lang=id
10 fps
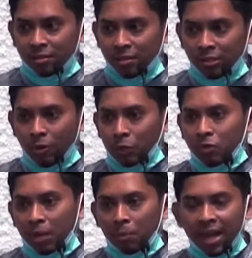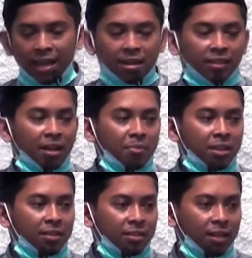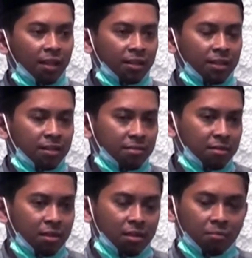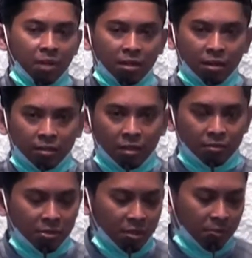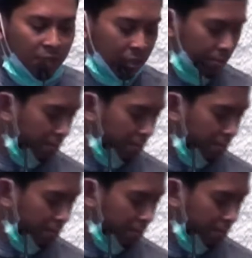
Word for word: sesuatu yang melaknat kami nanti di akhirat. Barakallahu li wa